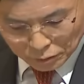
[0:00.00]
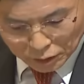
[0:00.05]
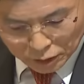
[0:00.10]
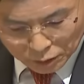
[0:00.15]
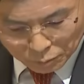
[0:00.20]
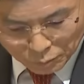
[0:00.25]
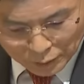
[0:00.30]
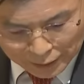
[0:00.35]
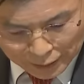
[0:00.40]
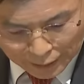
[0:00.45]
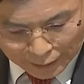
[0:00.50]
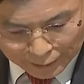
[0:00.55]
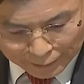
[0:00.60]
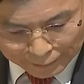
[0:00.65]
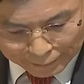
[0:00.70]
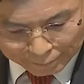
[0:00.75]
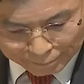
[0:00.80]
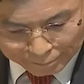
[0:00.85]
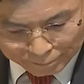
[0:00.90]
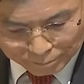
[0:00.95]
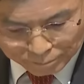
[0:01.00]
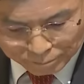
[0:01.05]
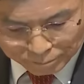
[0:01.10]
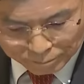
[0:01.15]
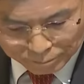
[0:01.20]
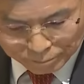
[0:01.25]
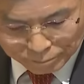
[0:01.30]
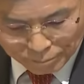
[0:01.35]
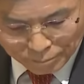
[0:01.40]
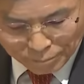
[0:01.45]
誠の父母様
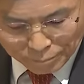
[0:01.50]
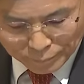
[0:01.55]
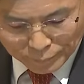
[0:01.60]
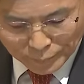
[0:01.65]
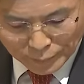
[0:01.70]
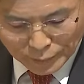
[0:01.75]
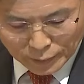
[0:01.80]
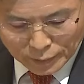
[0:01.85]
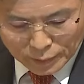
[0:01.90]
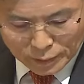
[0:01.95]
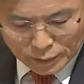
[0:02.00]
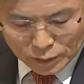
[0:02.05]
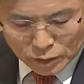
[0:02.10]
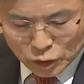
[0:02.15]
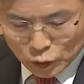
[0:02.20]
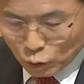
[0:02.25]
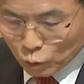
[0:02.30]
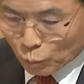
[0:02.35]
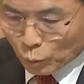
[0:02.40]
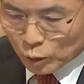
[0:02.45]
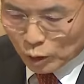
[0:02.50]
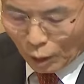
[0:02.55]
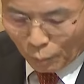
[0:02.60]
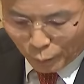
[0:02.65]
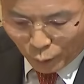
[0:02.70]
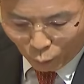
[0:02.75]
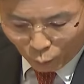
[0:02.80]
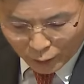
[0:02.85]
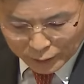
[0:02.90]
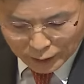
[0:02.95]
の露呈がその模
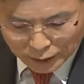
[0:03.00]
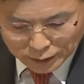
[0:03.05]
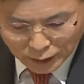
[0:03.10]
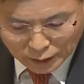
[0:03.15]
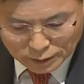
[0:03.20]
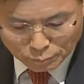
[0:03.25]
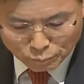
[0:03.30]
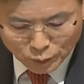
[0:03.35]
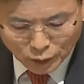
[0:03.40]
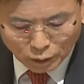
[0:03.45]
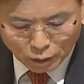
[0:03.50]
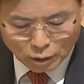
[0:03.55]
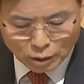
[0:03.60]
範露呈でした